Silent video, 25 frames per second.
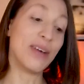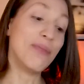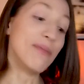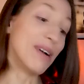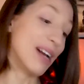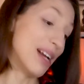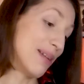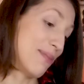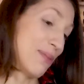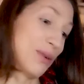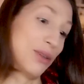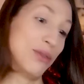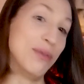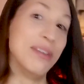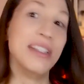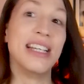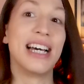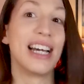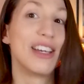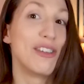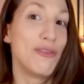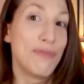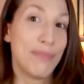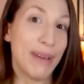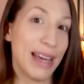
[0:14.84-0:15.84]
que moi les produits
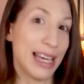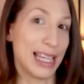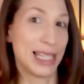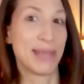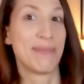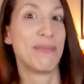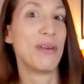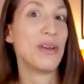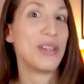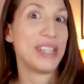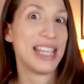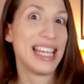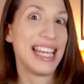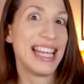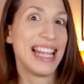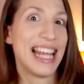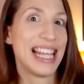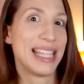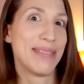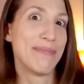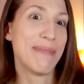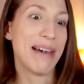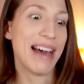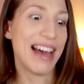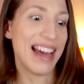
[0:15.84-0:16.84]
n'arrivent pas à exploser,
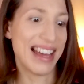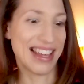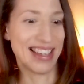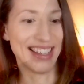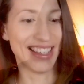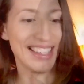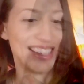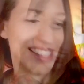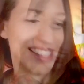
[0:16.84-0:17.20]
n'est-ce pas